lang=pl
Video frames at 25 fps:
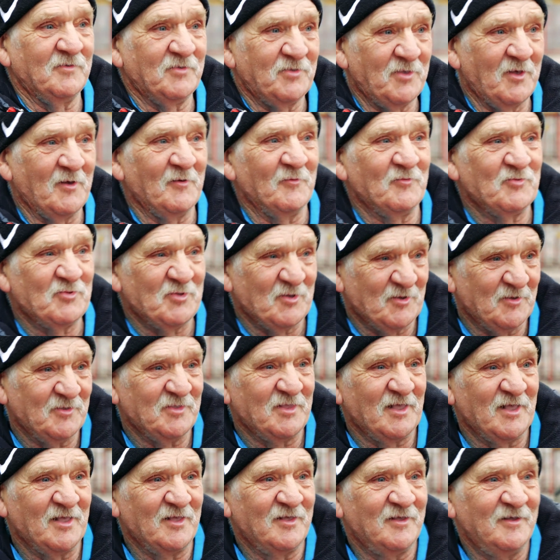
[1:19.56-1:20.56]
Dobrze,
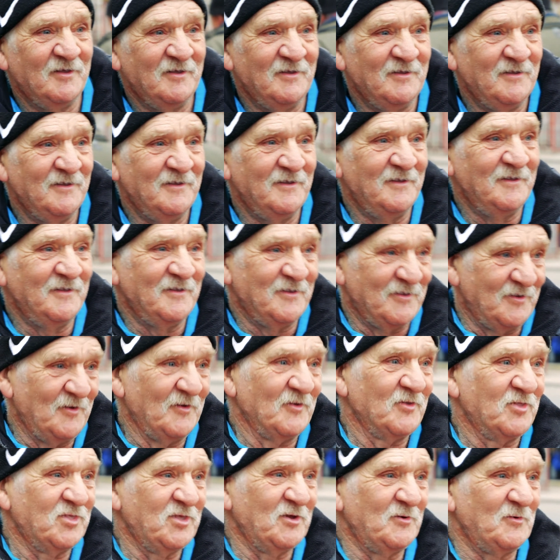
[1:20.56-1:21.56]
no.
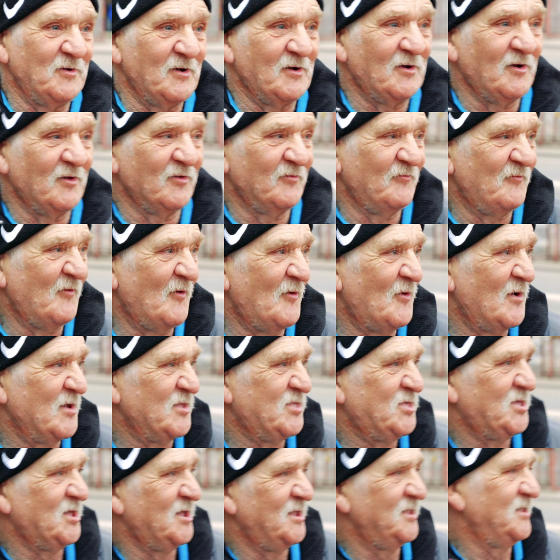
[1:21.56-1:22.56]
Trzeba go
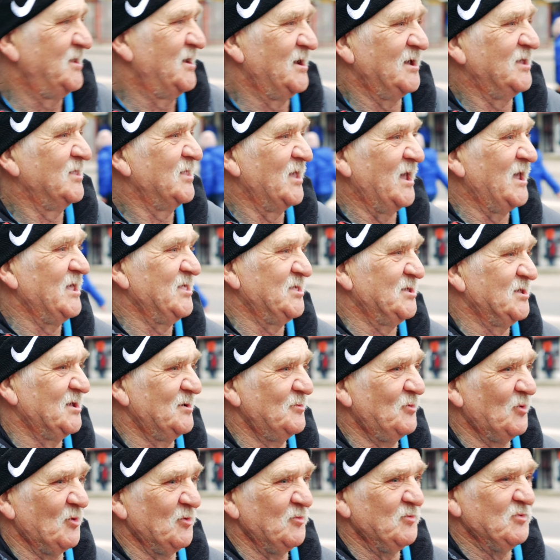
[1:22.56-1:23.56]
odwołać. Nie nadaje się
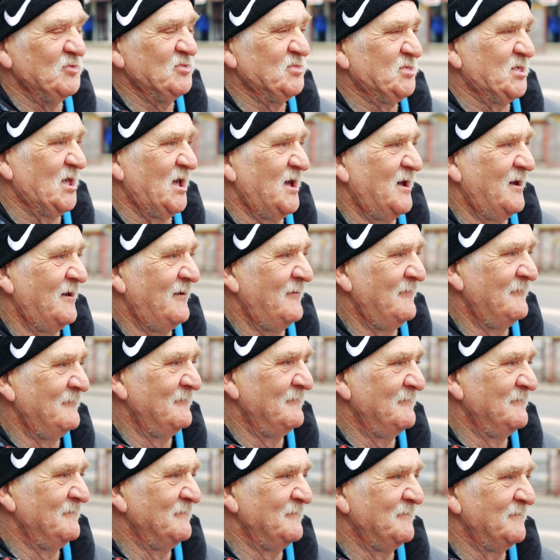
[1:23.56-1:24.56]
na burmistrza.
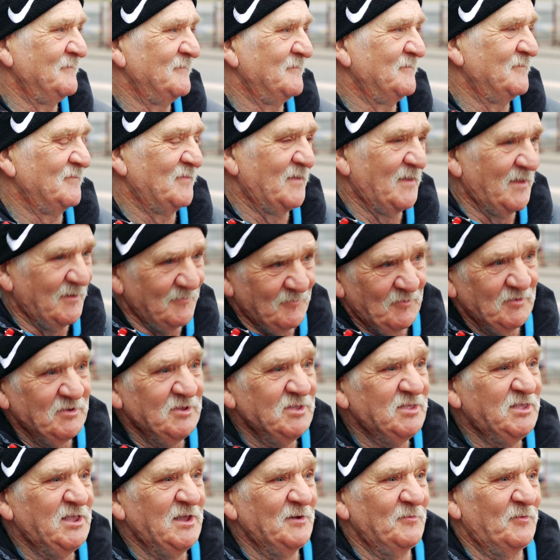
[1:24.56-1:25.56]
A dlaczego? Bo
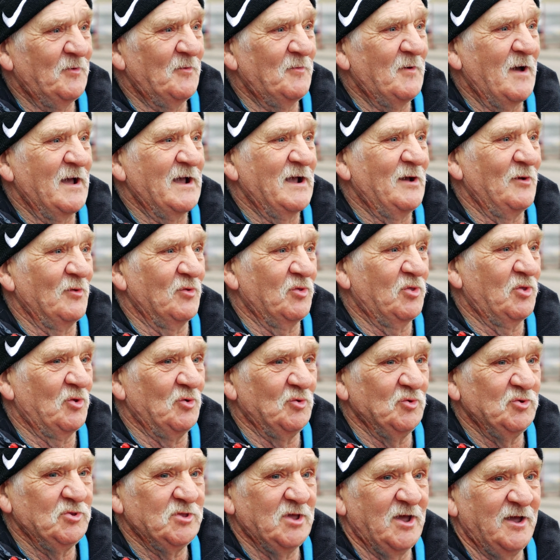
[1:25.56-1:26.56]
nic nie pomaga
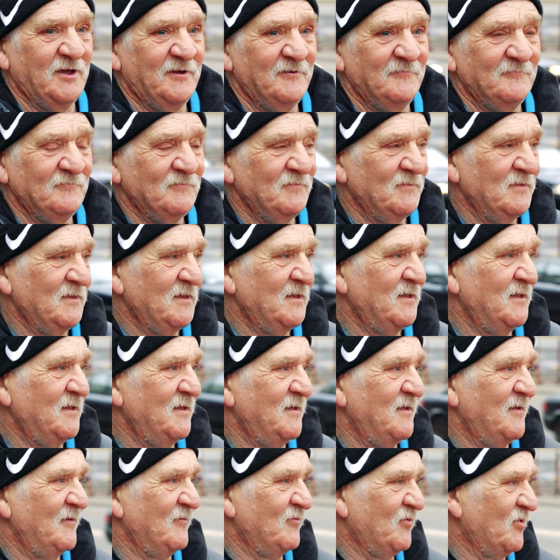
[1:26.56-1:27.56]
Ostrudzie.
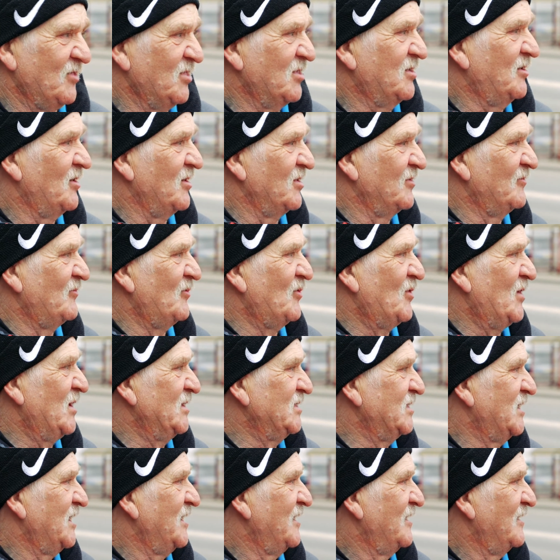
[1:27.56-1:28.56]
Wszystko
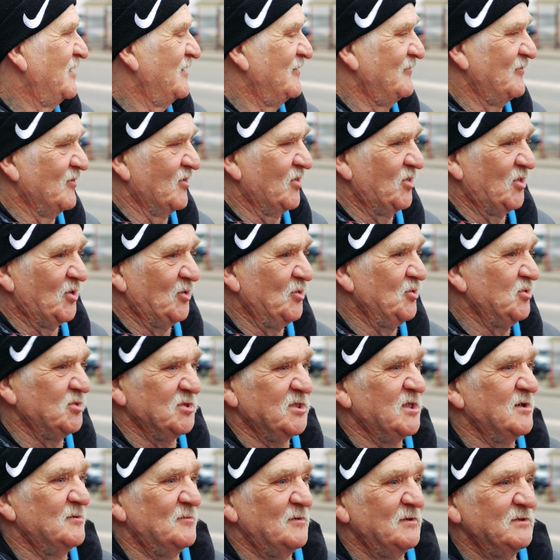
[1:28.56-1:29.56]
odwołane. W
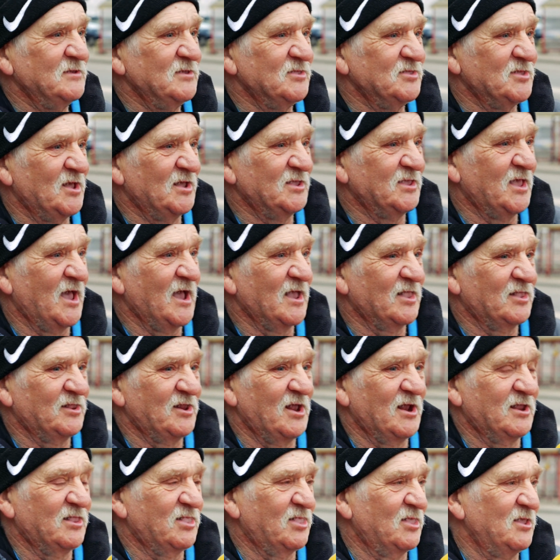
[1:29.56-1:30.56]
Ostrudzie nie ma nic żadnej
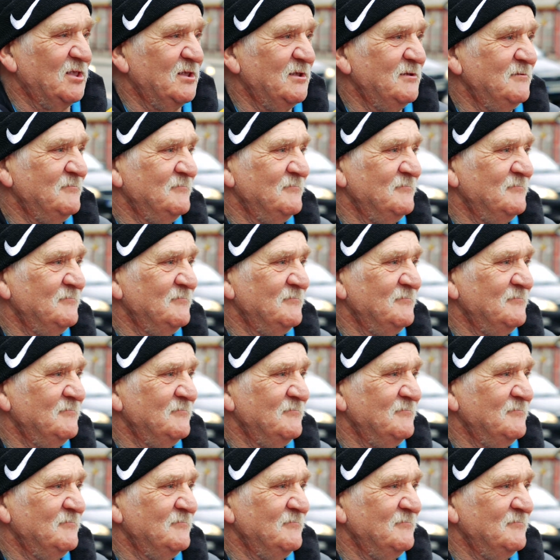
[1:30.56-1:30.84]
reakcji.